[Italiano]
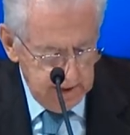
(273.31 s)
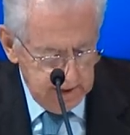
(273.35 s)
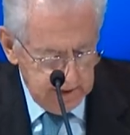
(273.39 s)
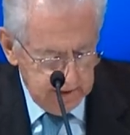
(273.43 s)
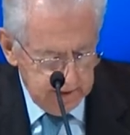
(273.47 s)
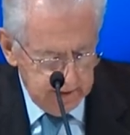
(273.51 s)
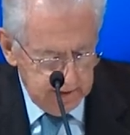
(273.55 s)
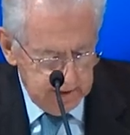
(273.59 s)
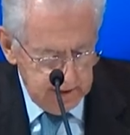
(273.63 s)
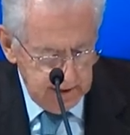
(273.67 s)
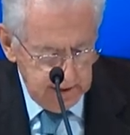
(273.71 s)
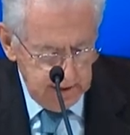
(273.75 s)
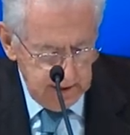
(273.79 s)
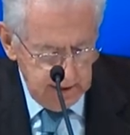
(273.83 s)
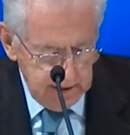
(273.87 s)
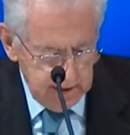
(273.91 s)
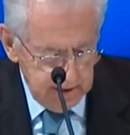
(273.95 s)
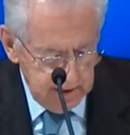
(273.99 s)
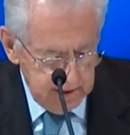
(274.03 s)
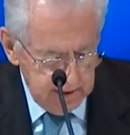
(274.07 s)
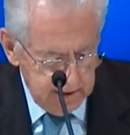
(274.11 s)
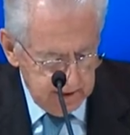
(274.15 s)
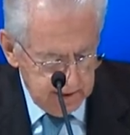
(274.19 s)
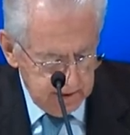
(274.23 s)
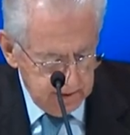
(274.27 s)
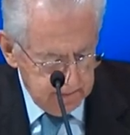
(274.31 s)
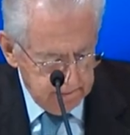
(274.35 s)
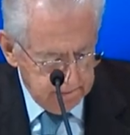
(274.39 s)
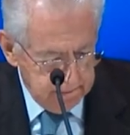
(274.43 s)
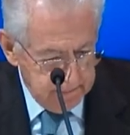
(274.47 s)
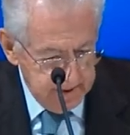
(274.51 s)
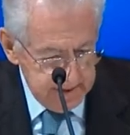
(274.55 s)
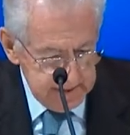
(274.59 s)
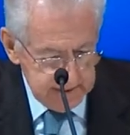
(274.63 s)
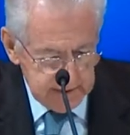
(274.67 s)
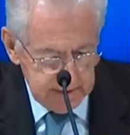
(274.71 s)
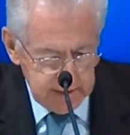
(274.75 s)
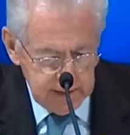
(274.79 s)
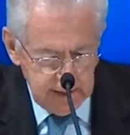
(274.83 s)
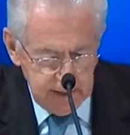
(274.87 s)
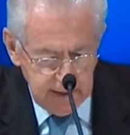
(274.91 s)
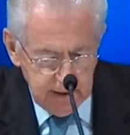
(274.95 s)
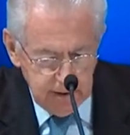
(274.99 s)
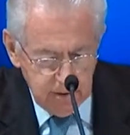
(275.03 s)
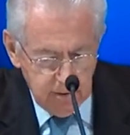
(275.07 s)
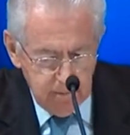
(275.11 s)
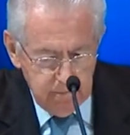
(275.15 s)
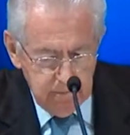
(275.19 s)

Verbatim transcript: di eh, pensiero.